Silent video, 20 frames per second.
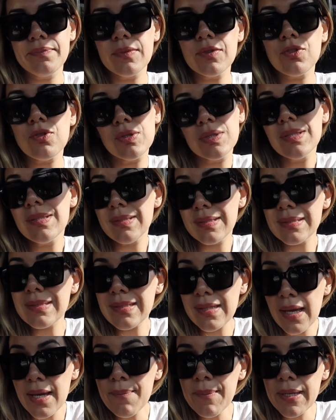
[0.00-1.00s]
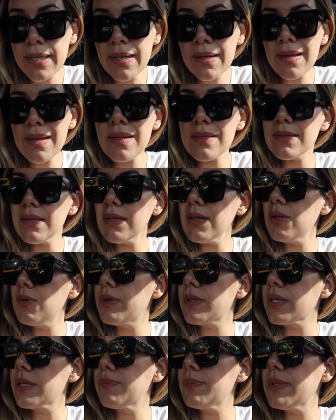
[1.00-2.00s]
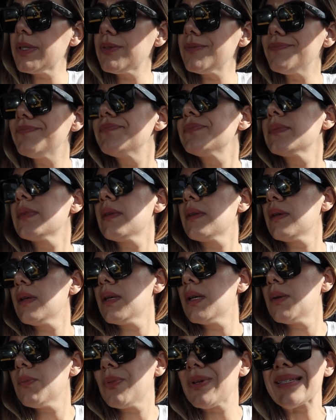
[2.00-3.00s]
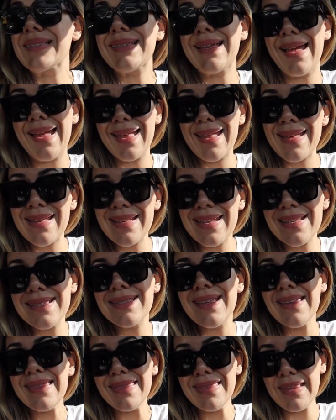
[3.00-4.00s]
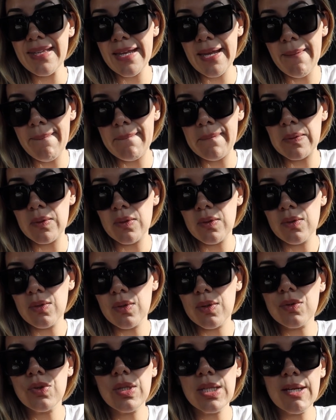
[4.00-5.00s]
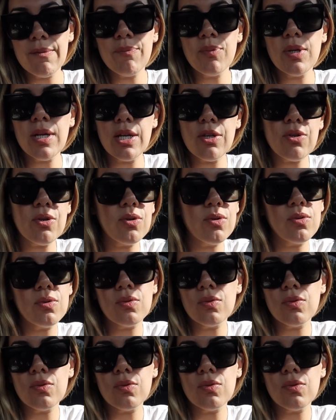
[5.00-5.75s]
Entonces, sí hay manera de hacerlo, ¿verdad? Pero pues es tiempo, tiempo que yo